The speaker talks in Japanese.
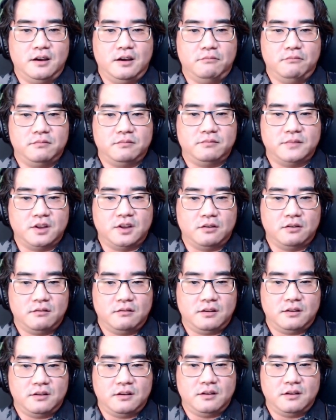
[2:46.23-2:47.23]
まず、こ
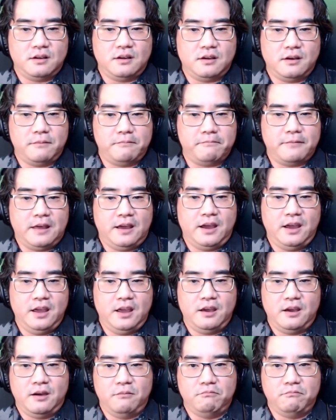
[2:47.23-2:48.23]
のことを考え
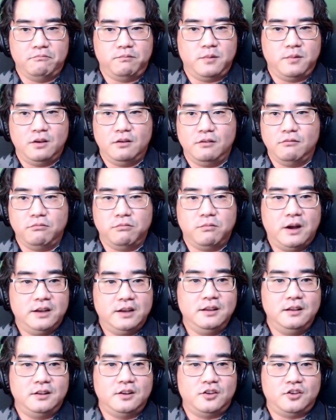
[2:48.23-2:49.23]
るにつれて、
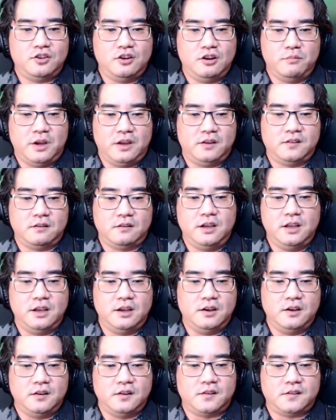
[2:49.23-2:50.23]
一致とは何かとい
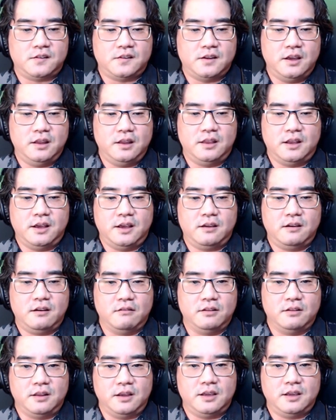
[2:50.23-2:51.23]
うことを、
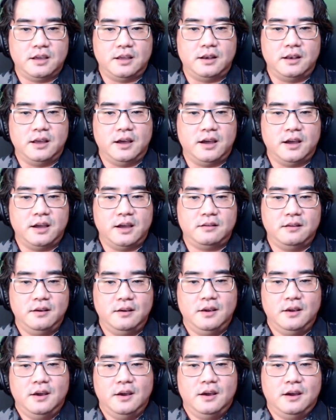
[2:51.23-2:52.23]
えー、まず考
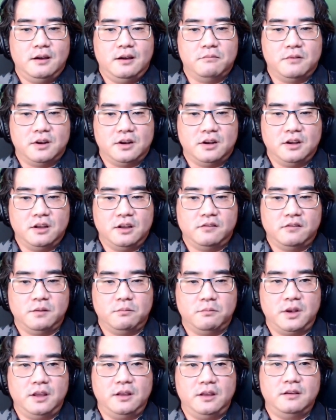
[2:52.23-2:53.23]
えていかないといけないで
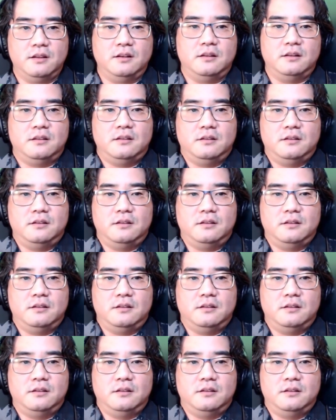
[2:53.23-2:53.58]
すね。